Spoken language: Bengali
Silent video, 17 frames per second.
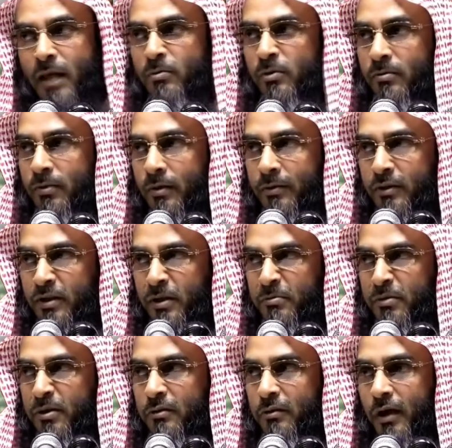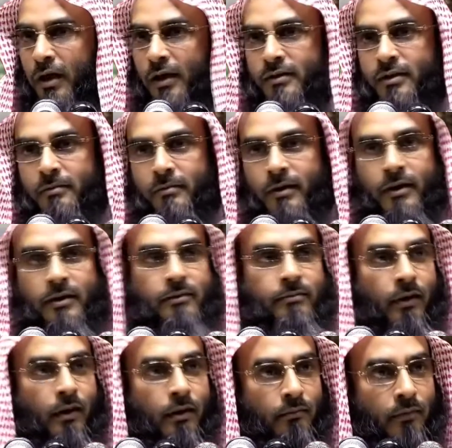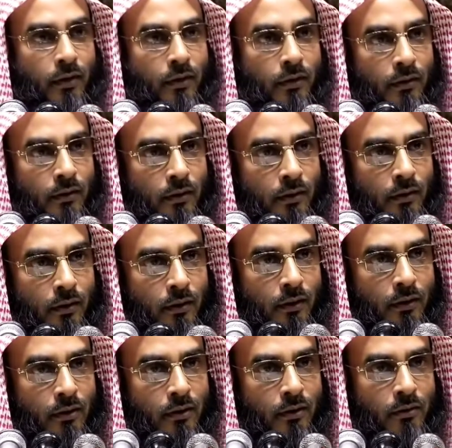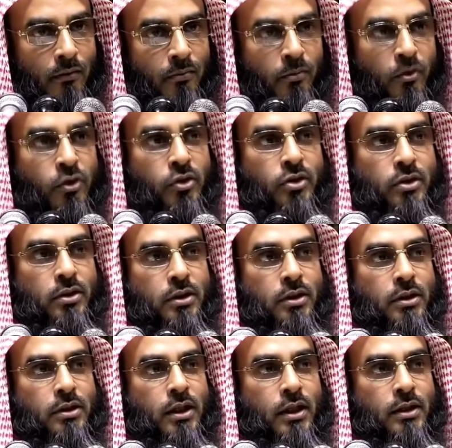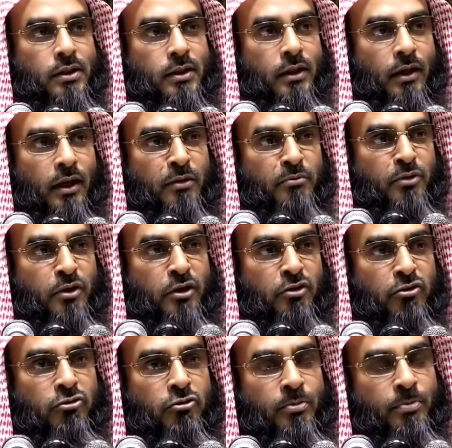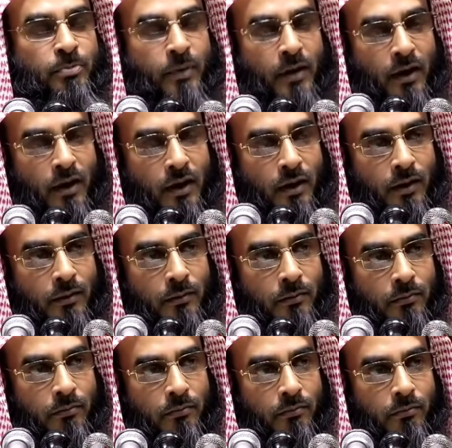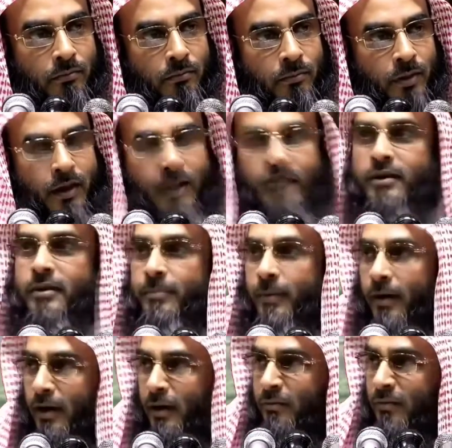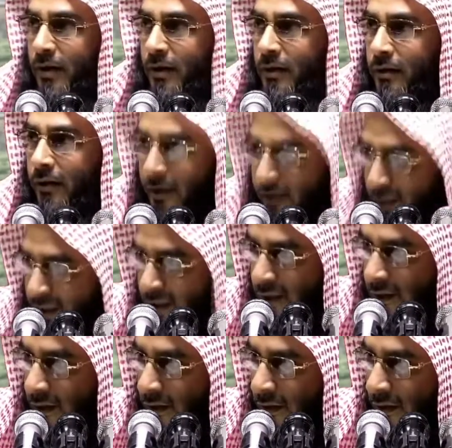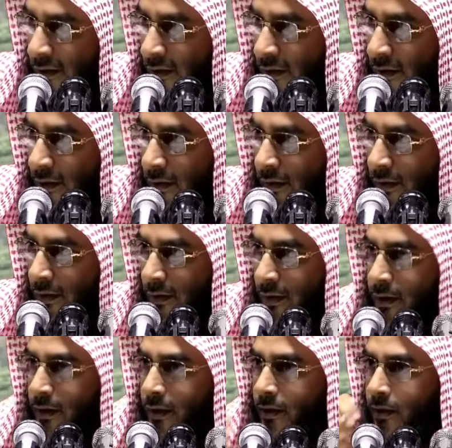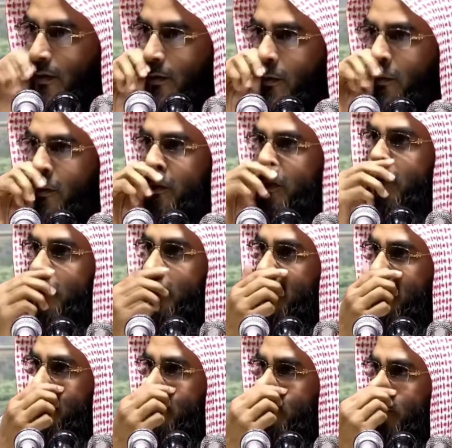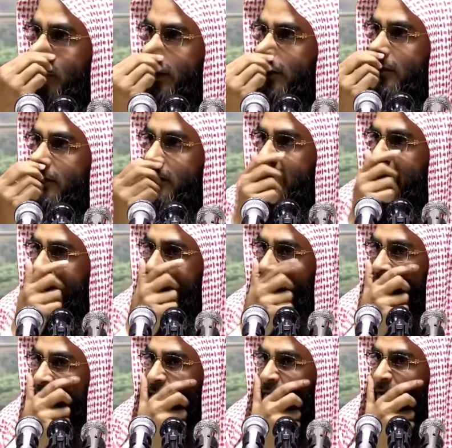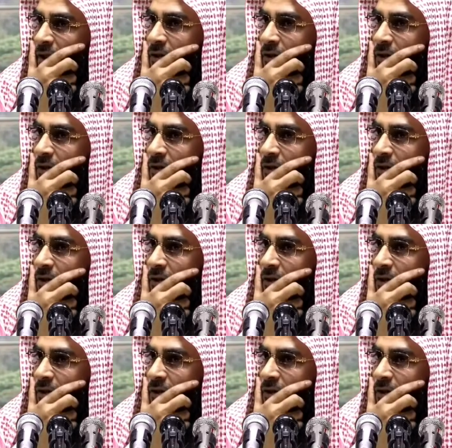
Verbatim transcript: এমনভাবে থামিয়ে দিলে হাতটা বাড়াইতে পারলাম না মসজিদে যাচ্ছিলাম কিন্তু পা বাড়াইতে পারলাম না হয় নাকি কোন চোর চুরি করতে গেছে বলছে